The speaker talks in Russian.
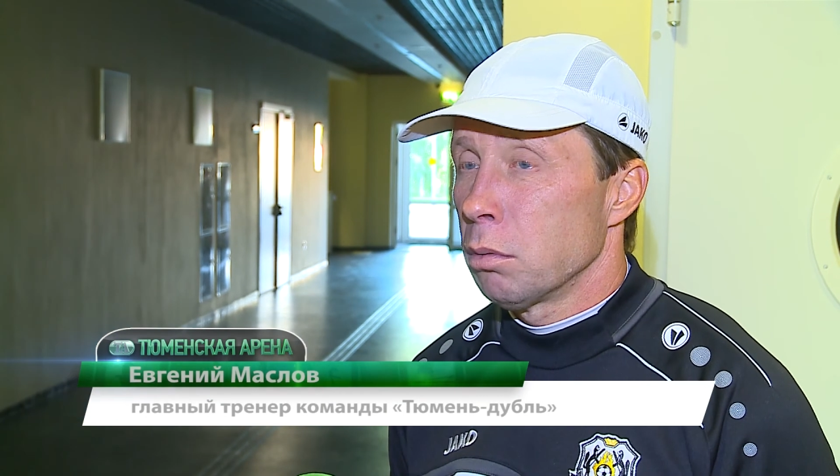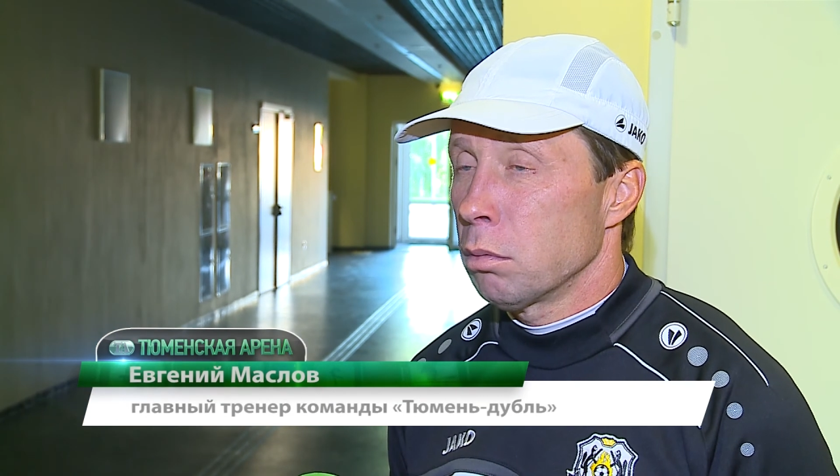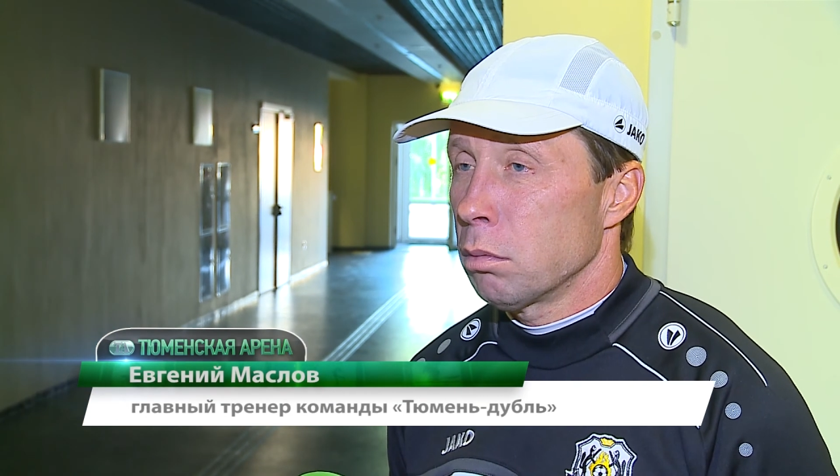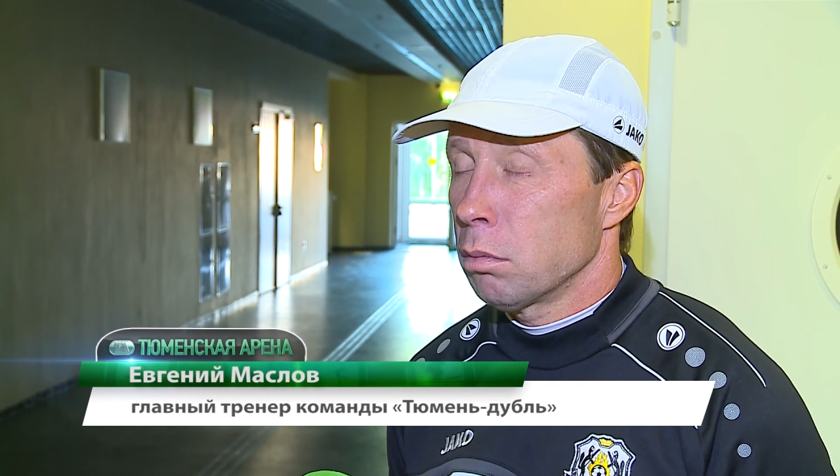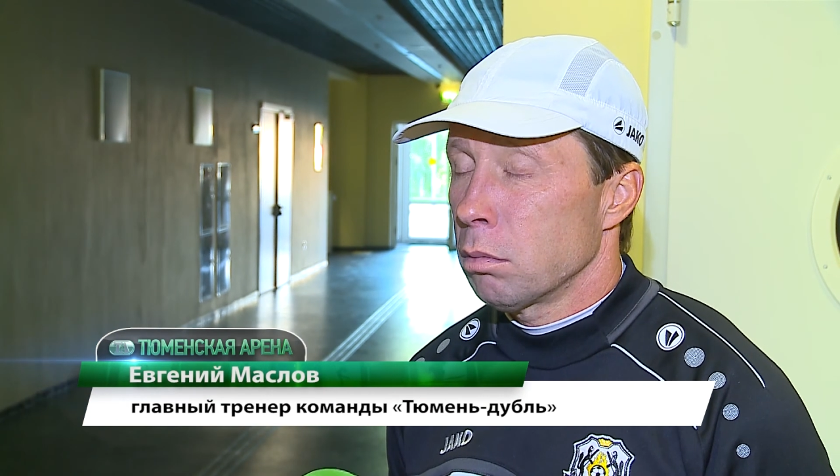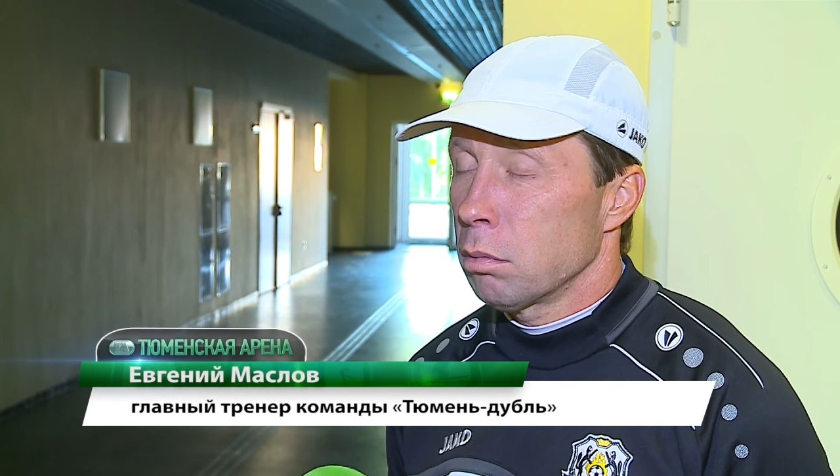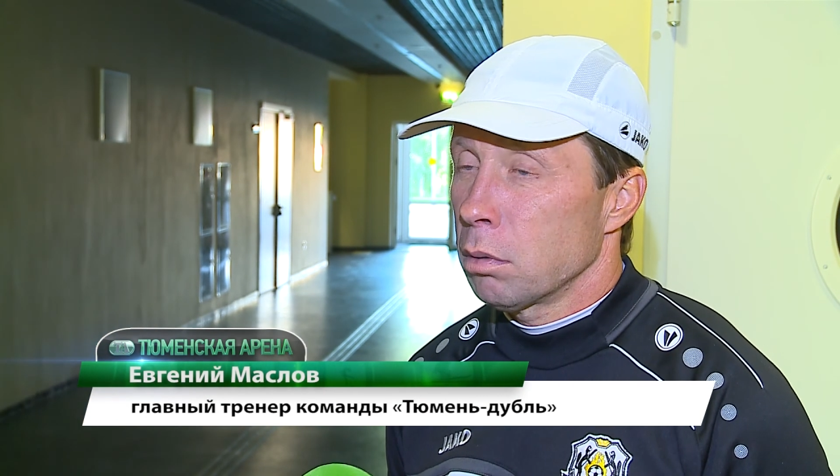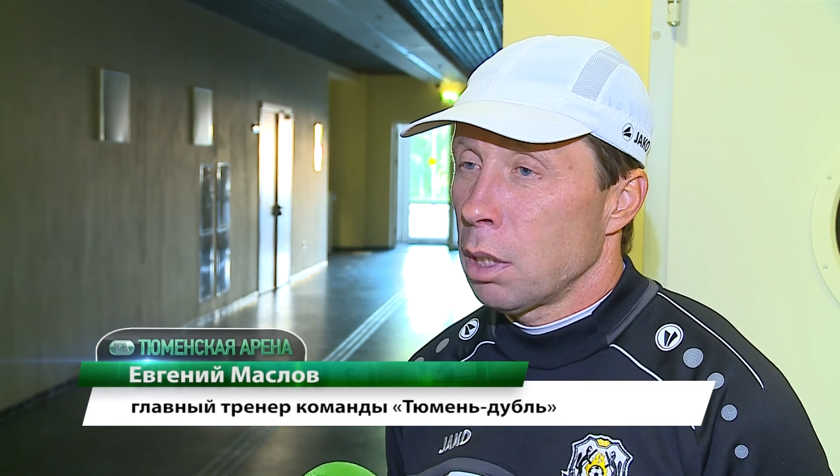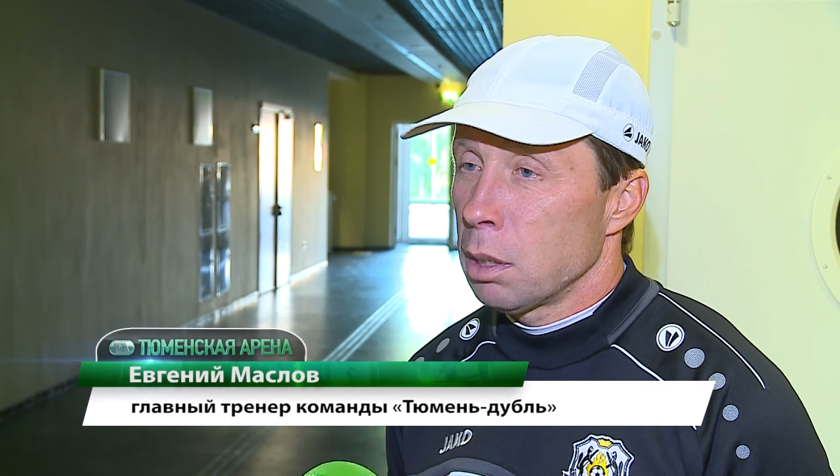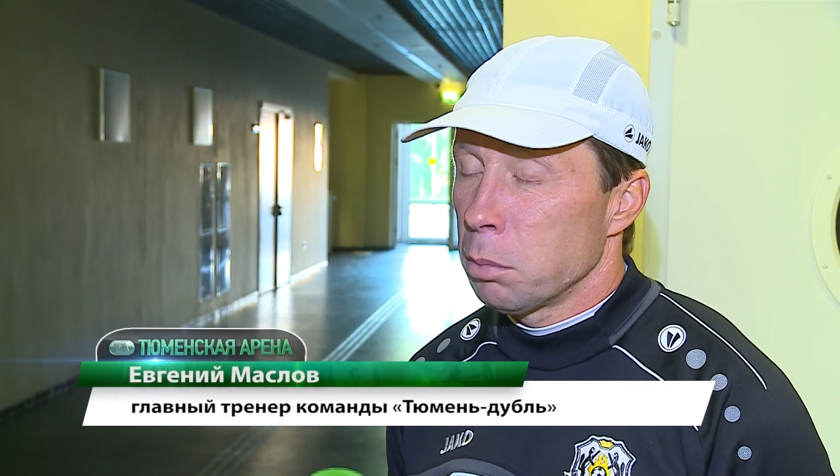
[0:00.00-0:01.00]
но,
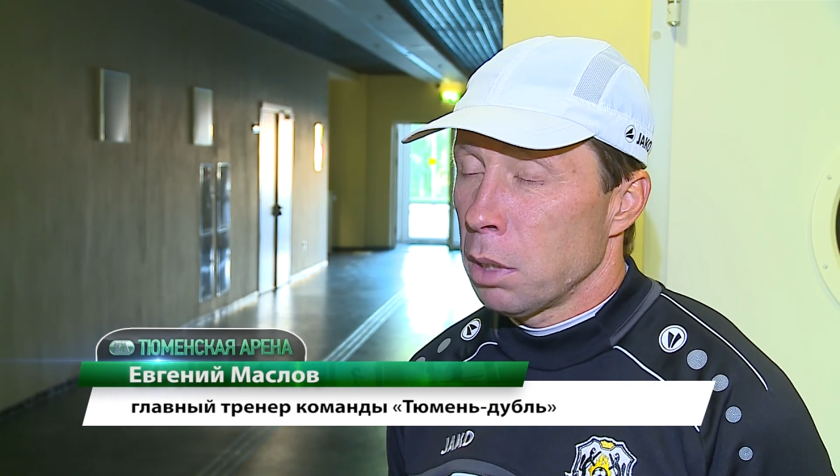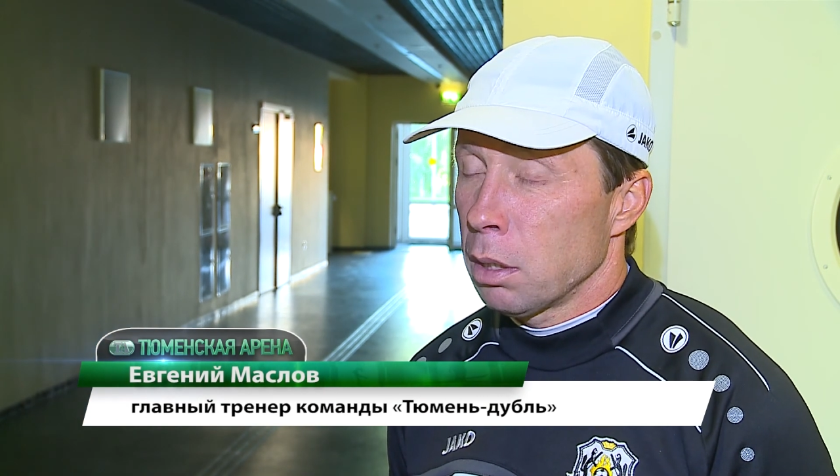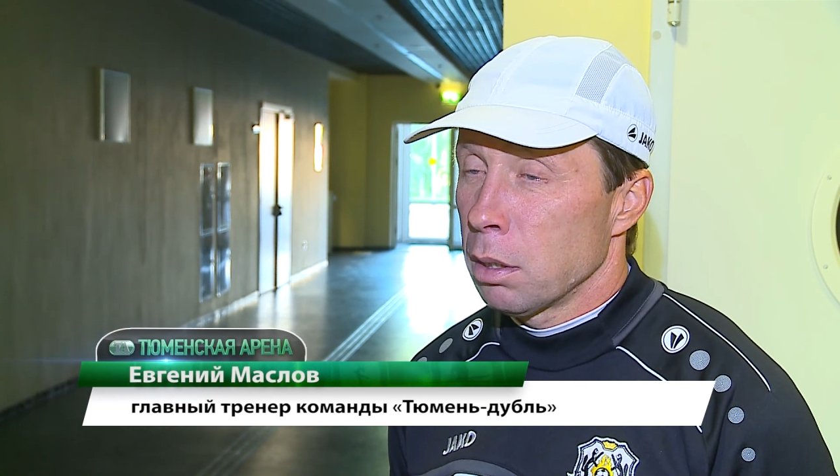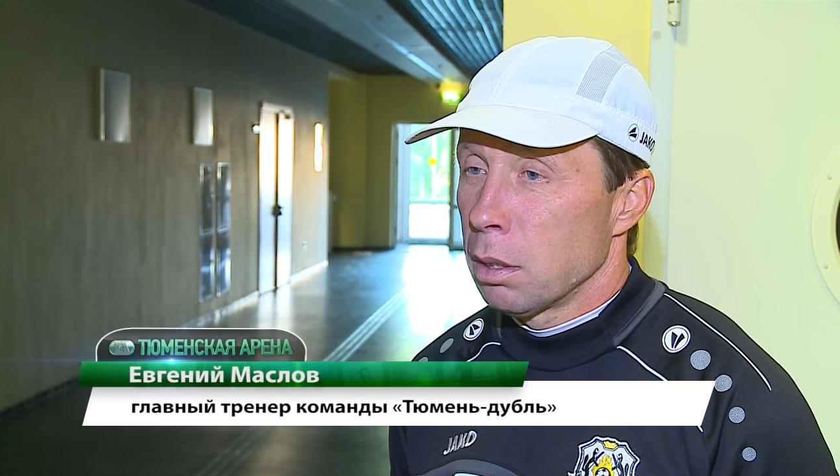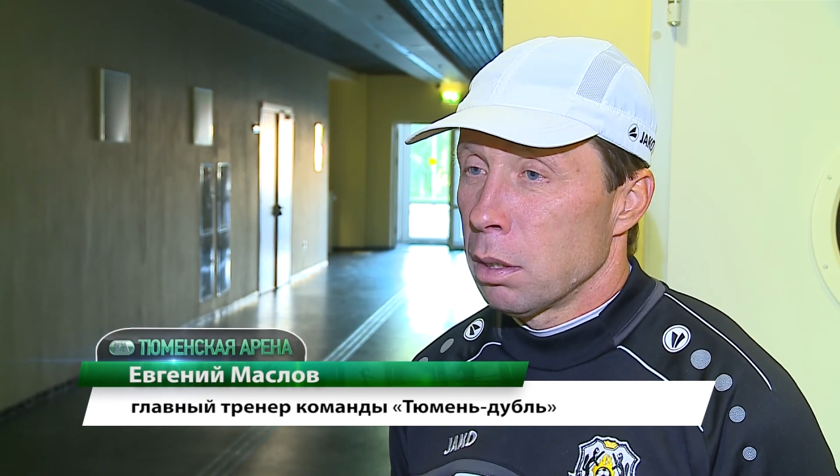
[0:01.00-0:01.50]
скажем так,